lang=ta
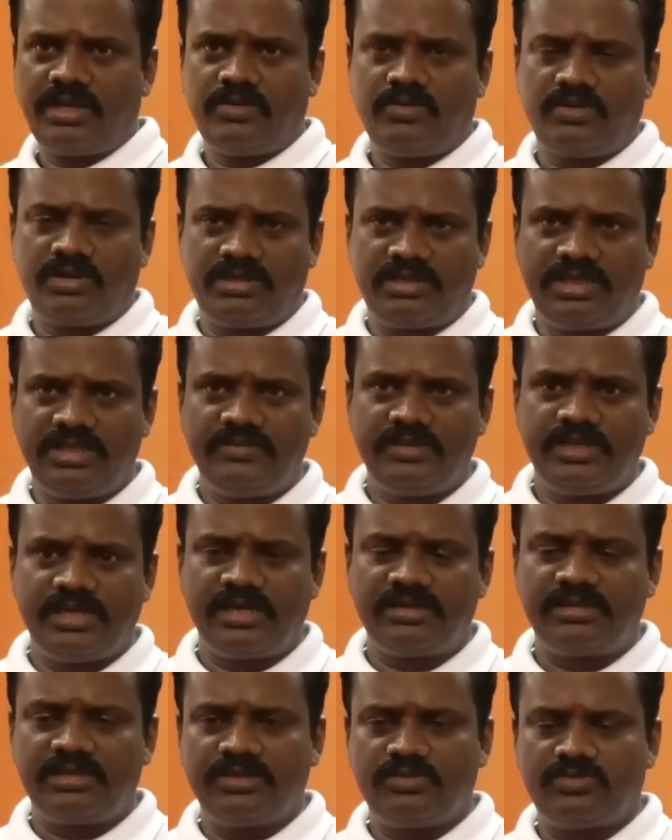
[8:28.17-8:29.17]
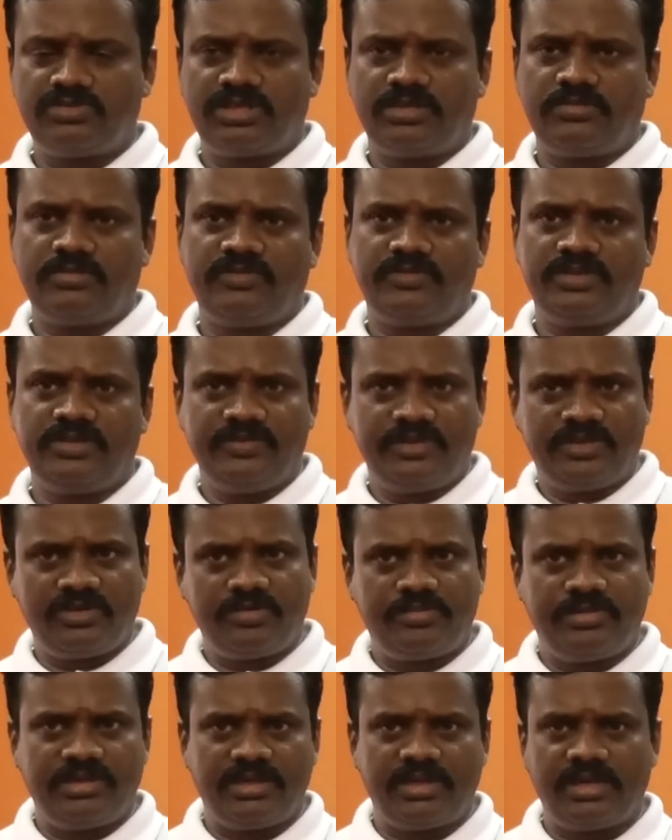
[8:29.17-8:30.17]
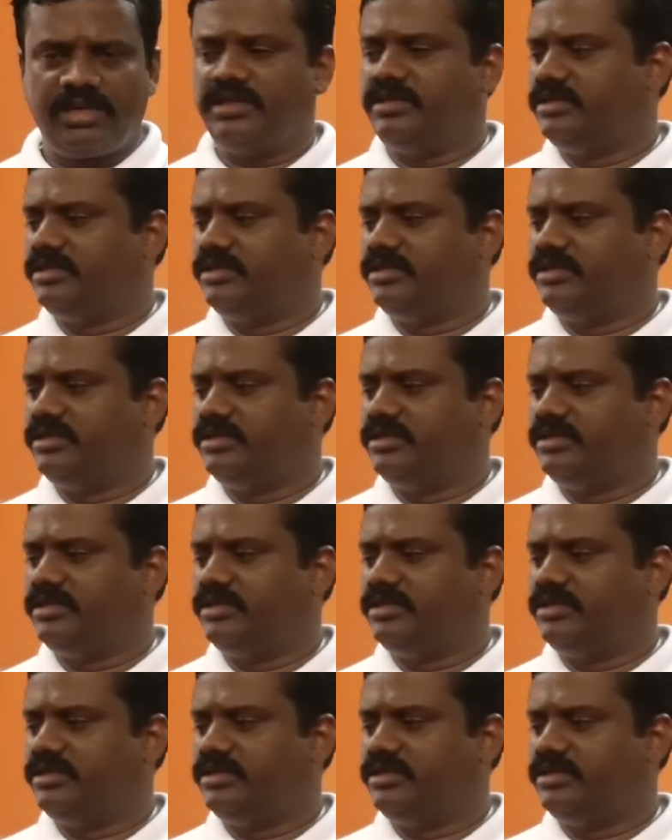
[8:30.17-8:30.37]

ஒரு டிவி எலக்ட்ரானிக் குட்ஸ் நம்ம வந்து விற்கிறோம் அப்படின்னா